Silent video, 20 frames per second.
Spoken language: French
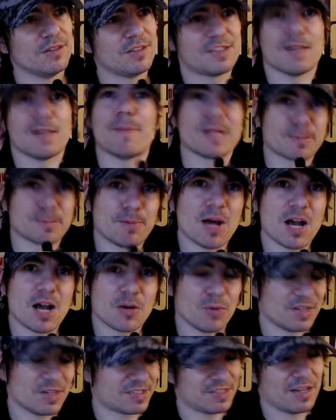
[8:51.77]
ça passe
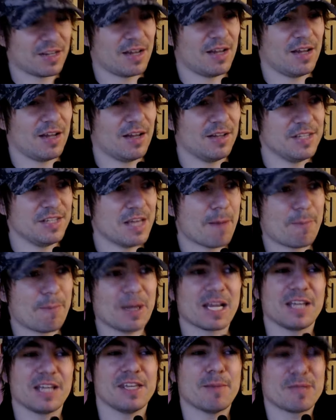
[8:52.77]
pas, quoi. Ça, il a,
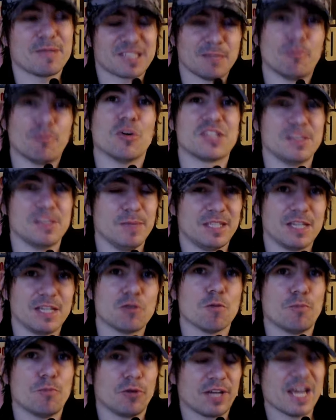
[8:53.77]
pas, y a pas cette
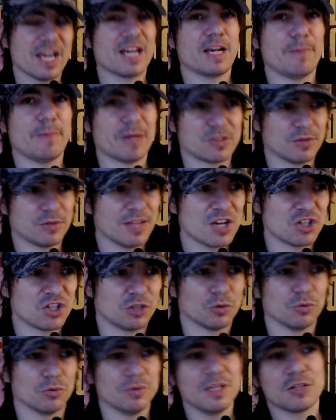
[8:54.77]
proximité qu'on peut créer avec les personnages,
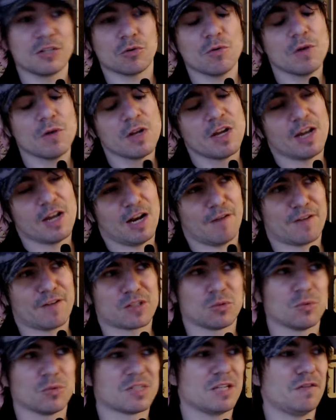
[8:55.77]
étant donné que la
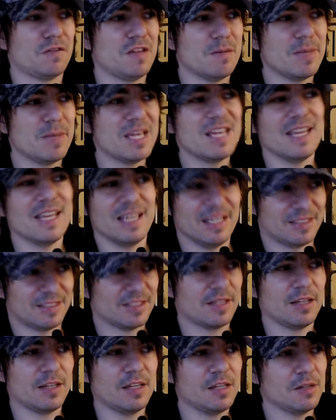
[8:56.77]
façon dont c'est filmé est
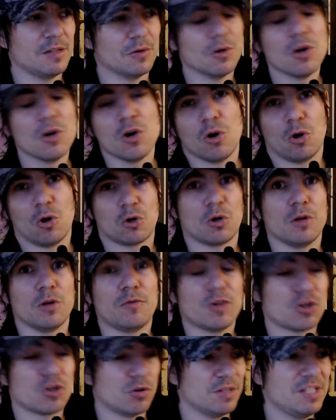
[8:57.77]
très, euh, encore
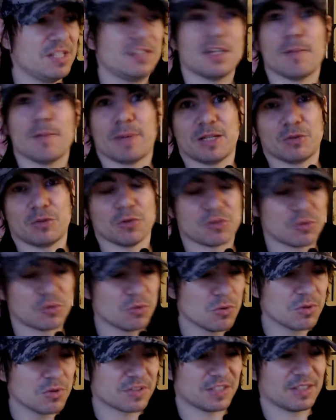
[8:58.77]
une fois, je le dis, très
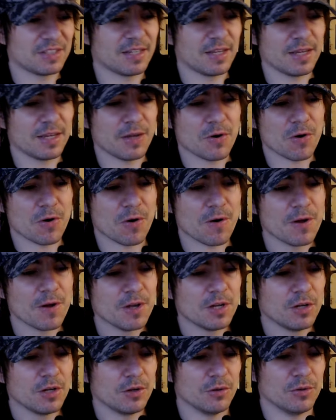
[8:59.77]
prétentieuse, très, euh,
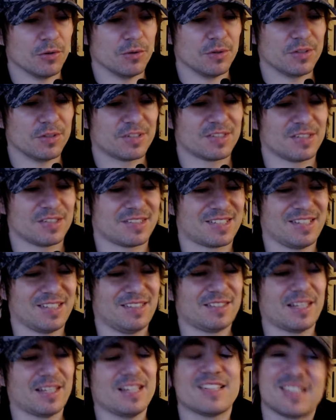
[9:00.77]
euh,
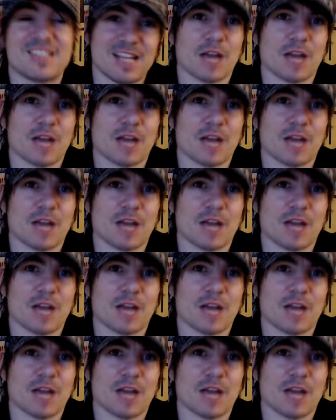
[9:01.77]
c'est très